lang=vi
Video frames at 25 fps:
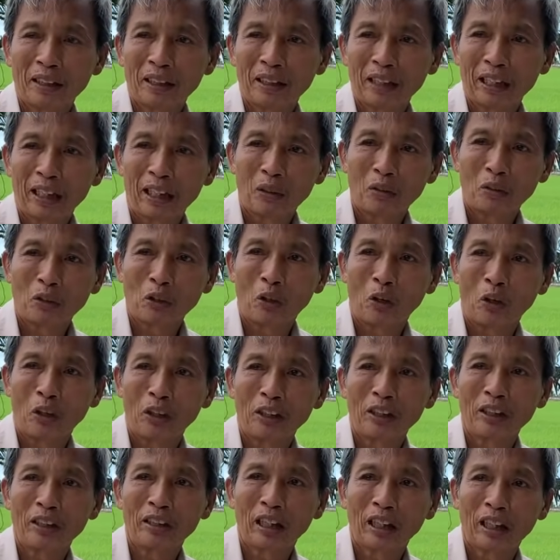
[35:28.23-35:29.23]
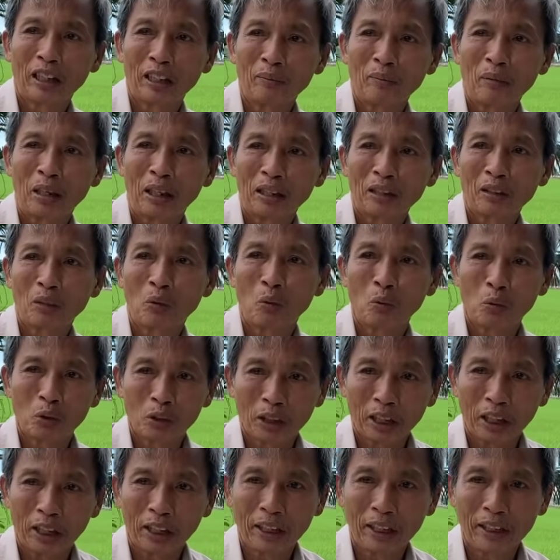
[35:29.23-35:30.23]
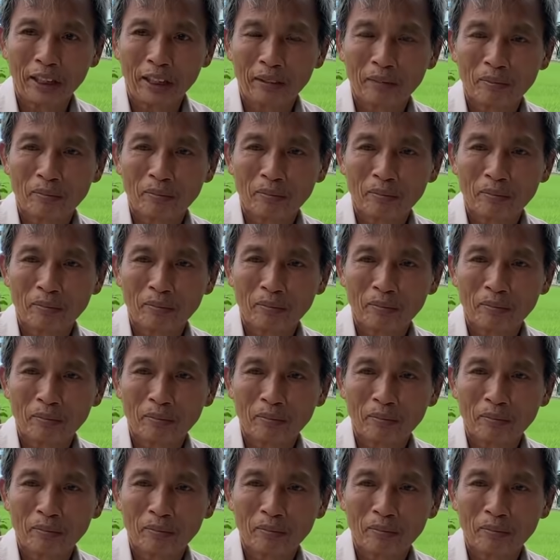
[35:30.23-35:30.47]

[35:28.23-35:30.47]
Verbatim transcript: theo dõi với những cái bậc tu sĩ